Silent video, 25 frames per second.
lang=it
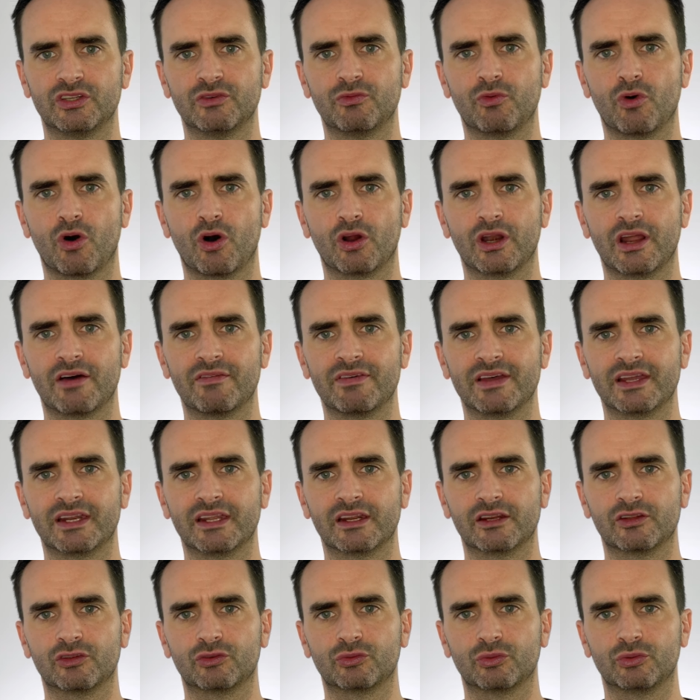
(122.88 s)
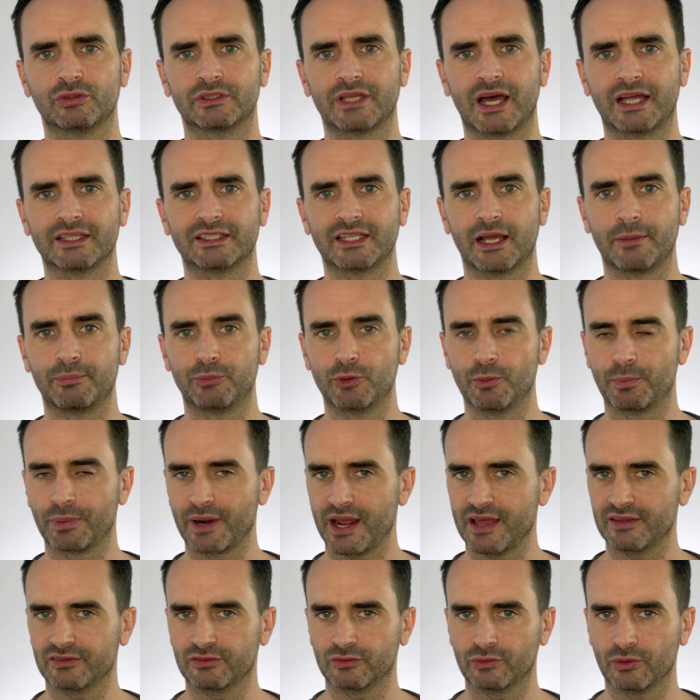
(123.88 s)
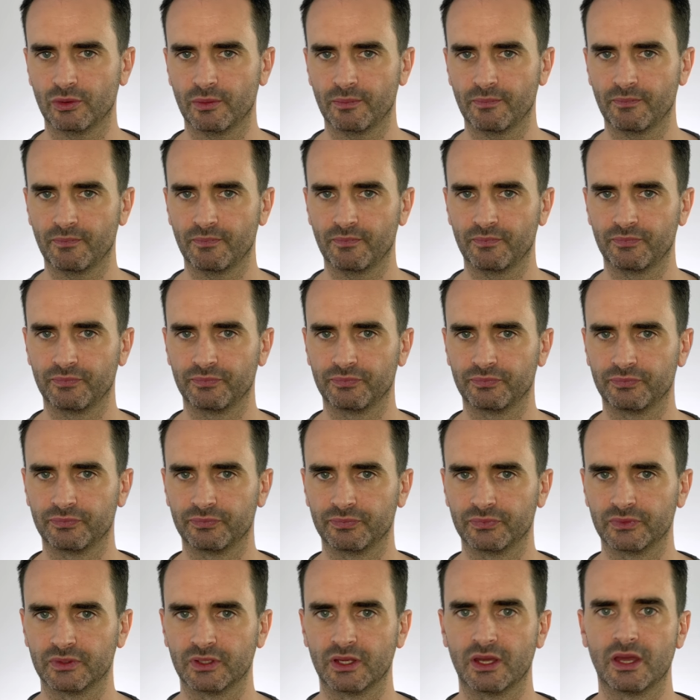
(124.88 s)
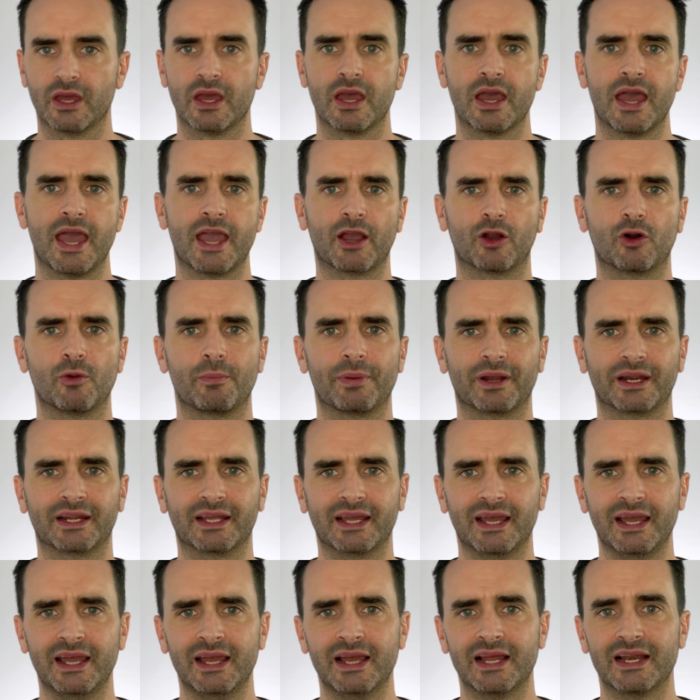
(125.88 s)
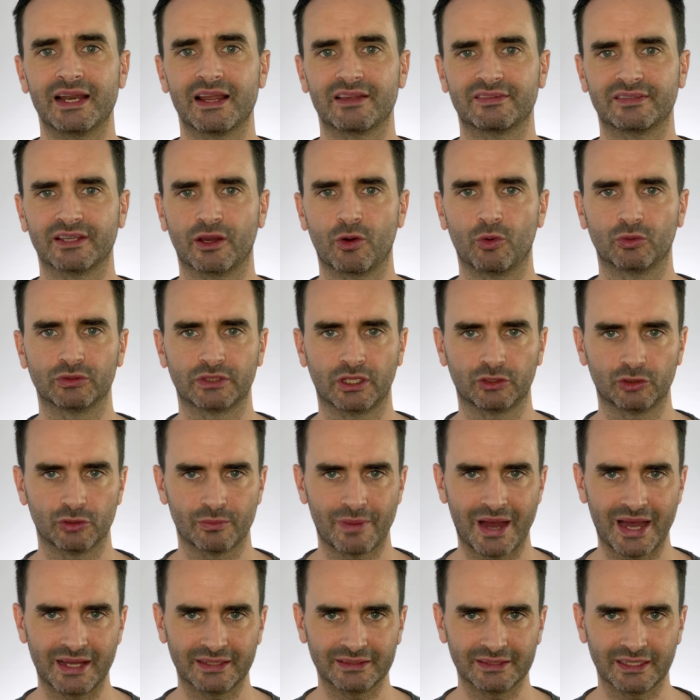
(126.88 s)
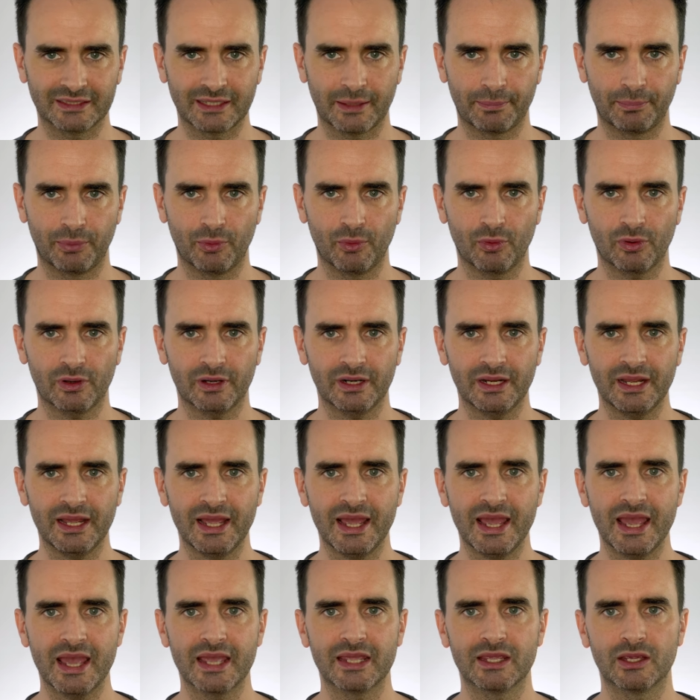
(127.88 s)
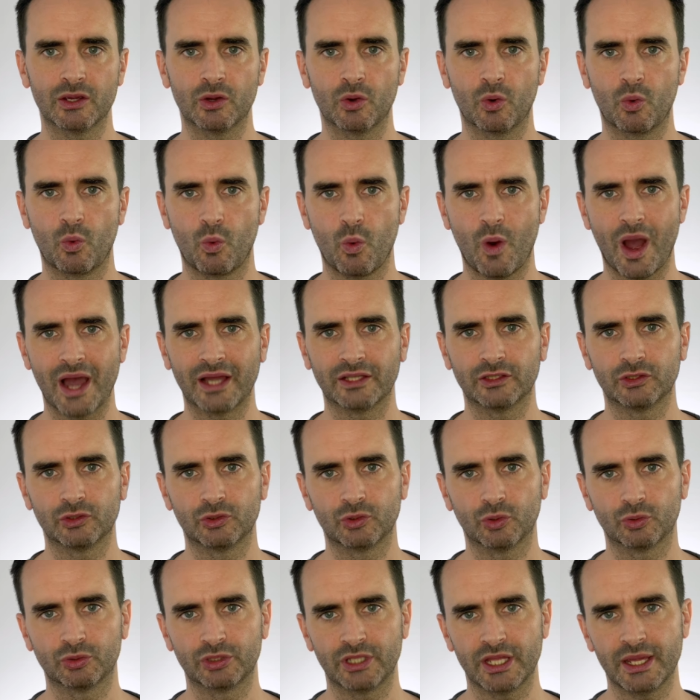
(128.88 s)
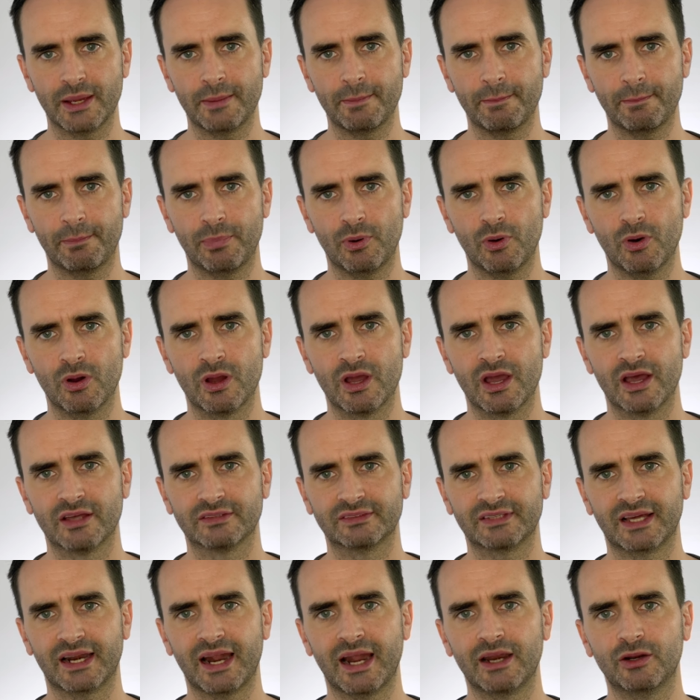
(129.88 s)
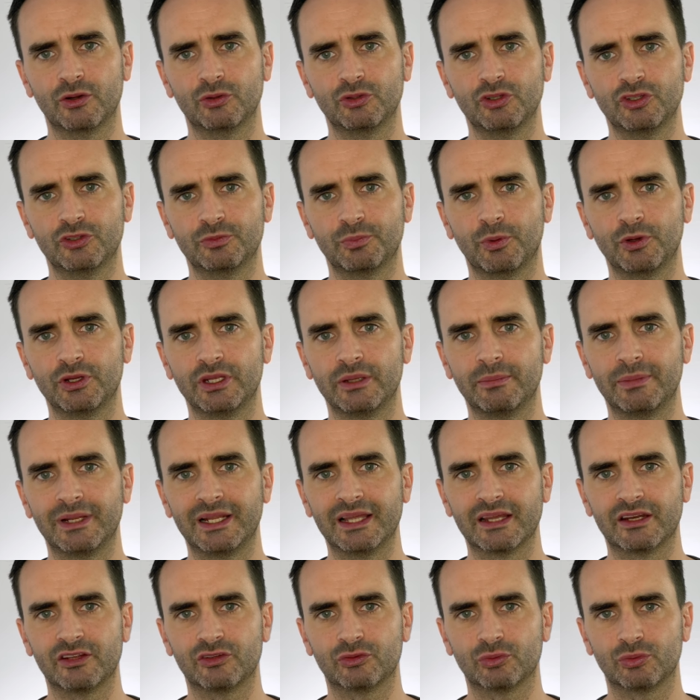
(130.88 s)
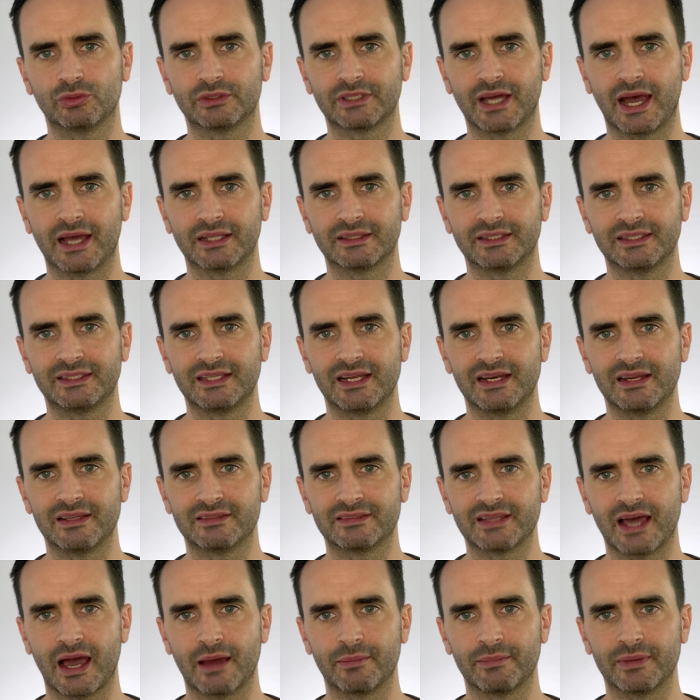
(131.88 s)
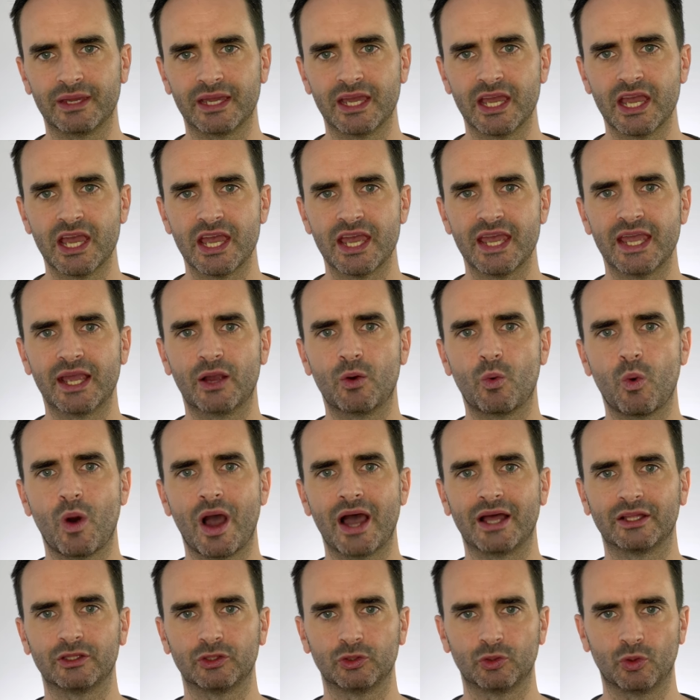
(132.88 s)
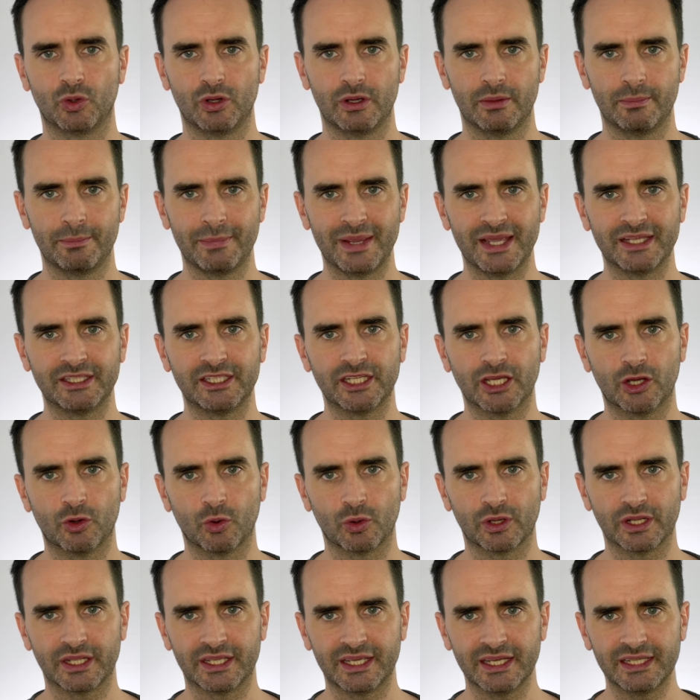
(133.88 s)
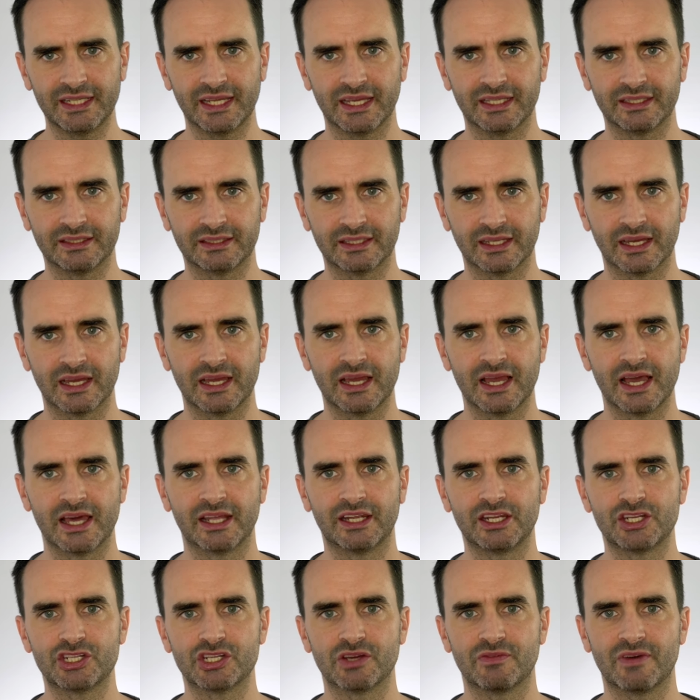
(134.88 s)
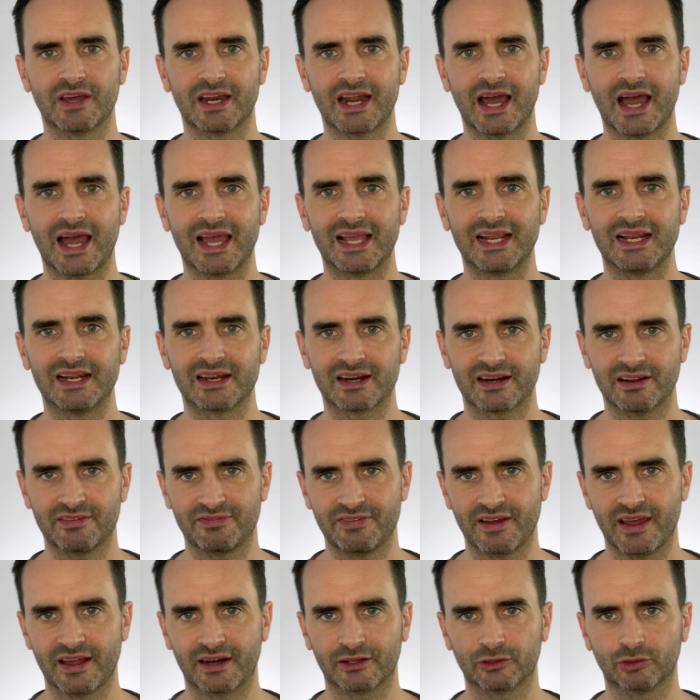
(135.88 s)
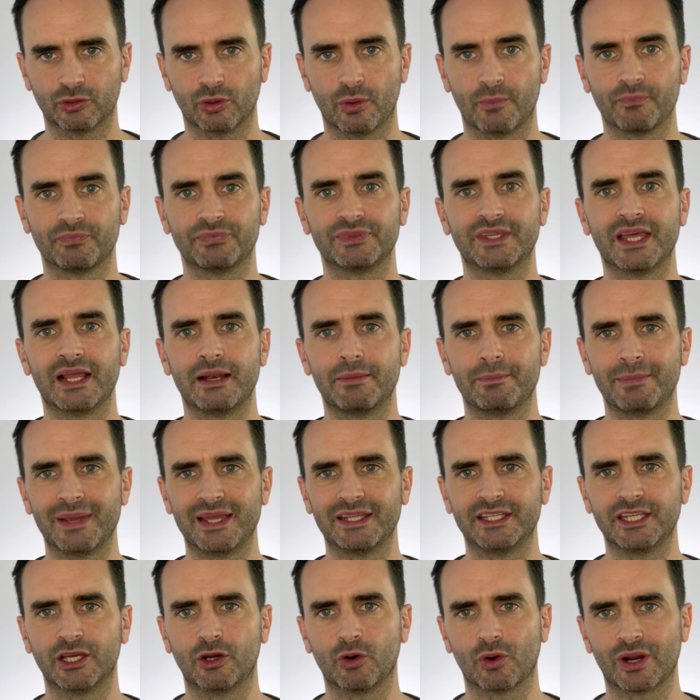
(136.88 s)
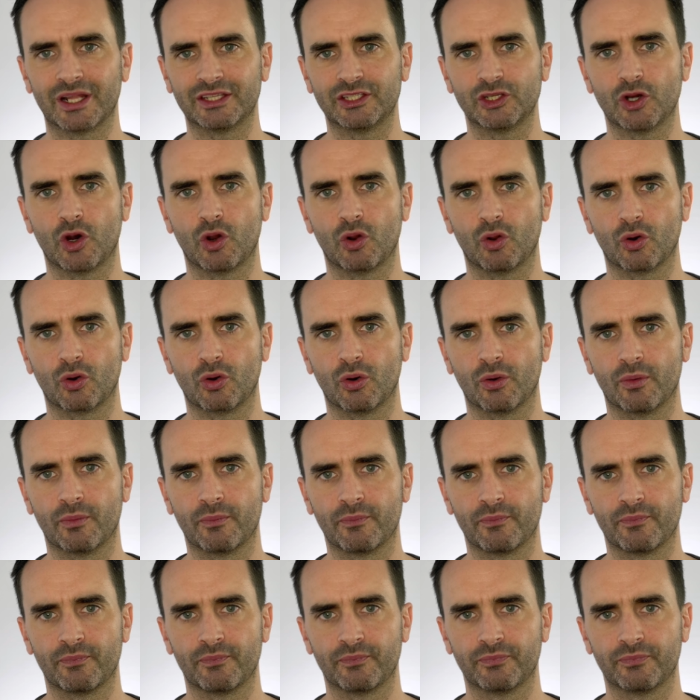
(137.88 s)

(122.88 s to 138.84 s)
vuole avere i risultati al più presto. Ecco perché la seconda domanda da porre è in quanto tempo saranno disponibili i risultati dell'esame e quando il medico richiedente riceverà il referto del medico radiologo.